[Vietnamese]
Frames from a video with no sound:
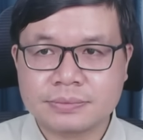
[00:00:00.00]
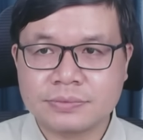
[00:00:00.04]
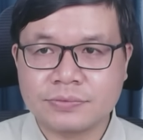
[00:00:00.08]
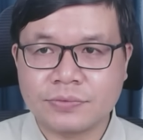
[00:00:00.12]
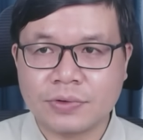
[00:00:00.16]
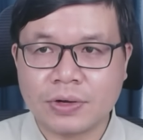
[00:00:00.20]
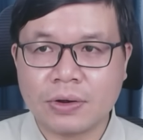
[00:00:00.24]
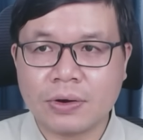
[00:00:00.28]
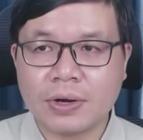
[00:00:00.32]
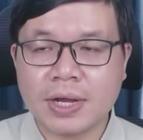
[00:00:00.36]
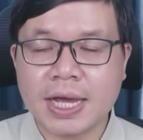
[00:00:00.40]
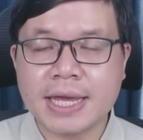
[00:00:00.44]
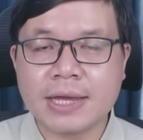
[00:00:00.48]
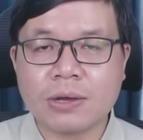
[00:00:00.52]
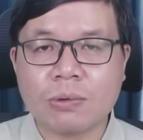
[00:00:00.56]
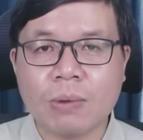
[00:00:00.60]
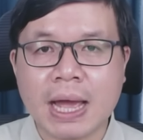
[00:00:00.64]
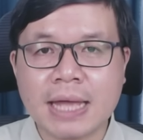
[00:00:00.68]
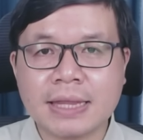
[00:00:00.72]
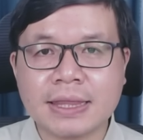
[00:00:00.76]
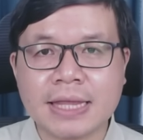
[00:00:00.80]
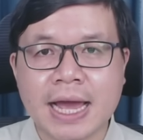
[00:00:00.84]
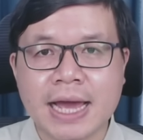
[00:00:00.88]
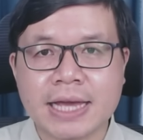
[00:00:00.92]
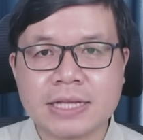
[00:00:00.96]
Và nó gây
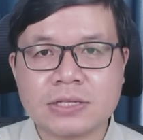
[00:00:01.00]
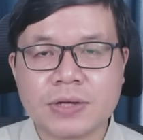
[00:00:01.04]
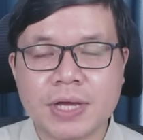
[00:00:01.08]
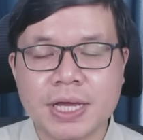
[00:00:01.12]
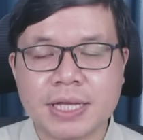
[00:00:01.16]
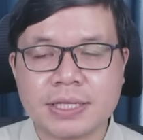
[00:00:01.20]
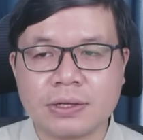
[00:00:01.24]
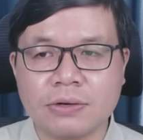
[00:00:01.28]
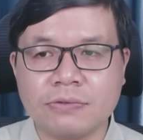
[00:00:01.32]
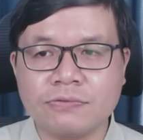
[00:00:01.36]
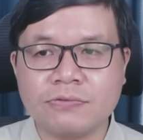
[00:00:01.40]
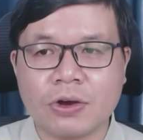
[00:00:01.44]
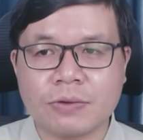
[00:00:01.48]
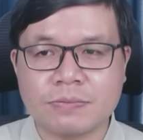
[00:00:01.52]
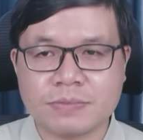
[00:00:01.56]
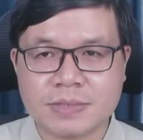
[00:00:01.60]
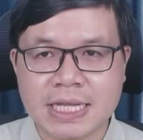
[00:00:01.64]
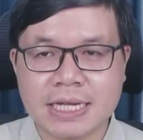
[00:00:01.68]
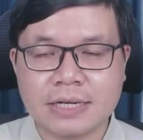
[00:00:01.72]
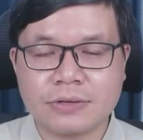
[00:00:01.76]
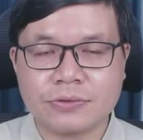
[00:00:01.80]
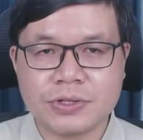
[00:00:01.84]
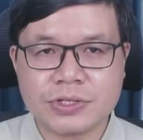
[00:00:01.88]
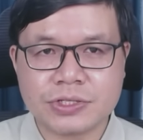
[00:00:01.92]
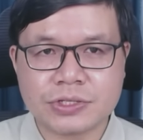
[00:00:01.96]
quá tải cho hệ thống vòng
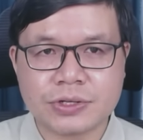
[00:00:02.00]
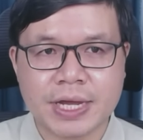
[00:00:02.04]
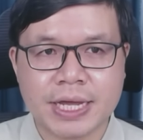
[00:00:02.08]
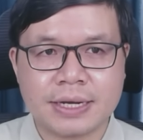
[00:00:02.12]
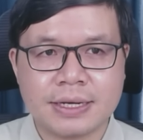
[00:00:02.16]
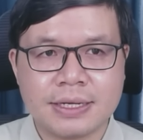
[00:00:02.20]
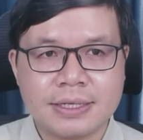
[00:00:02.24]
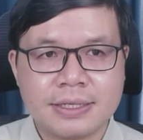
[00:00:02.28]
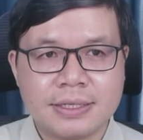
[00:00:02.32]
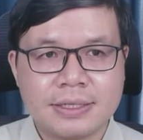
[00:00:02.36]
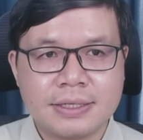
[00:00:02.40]
sắt của Israel.